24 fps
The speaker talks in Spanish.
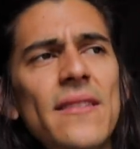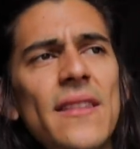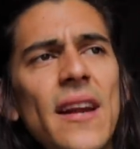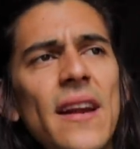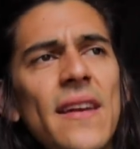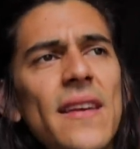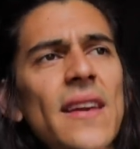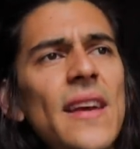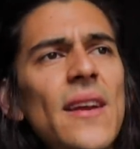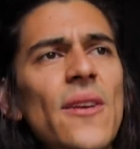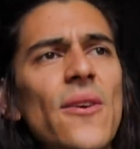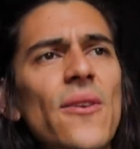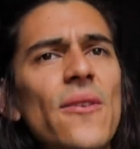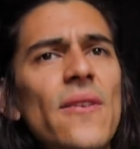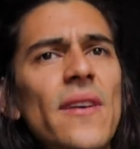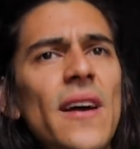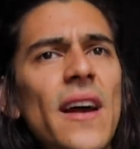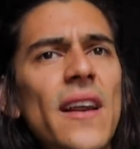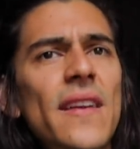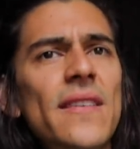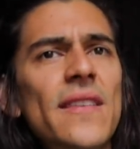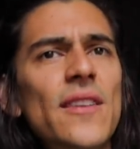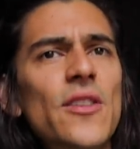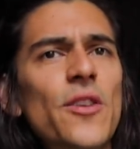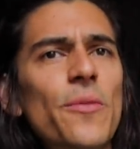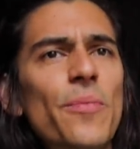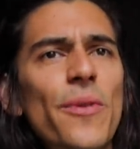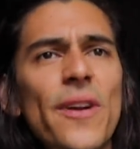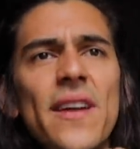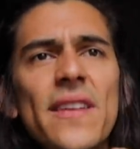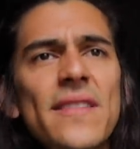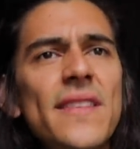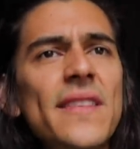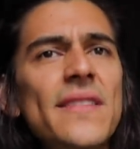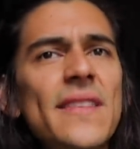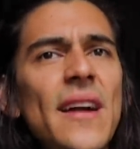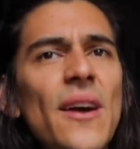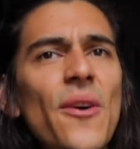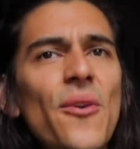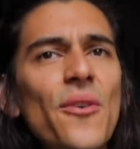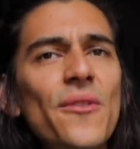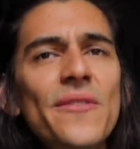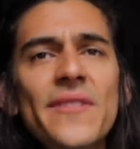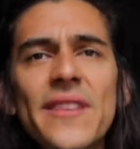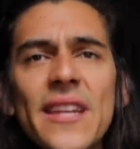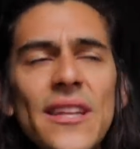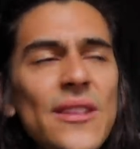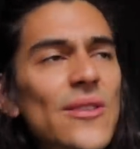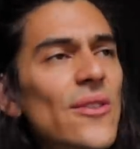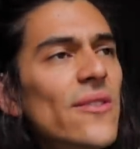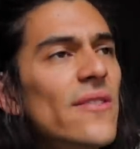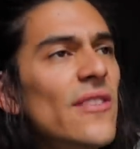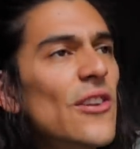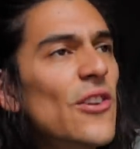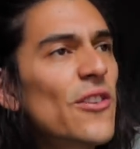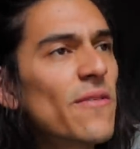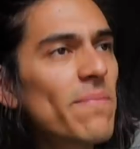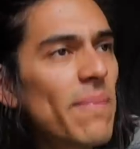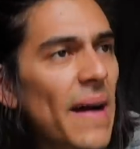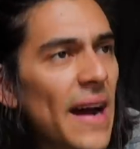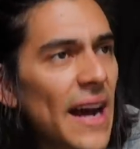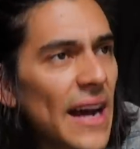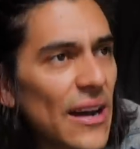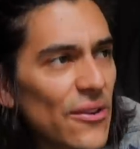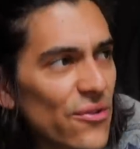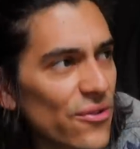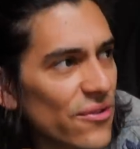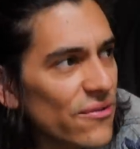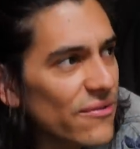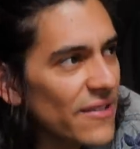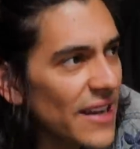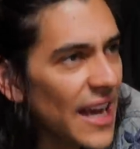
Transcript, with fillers: tranquilo, carecito, ¿por qué estás tan contento si los pájaros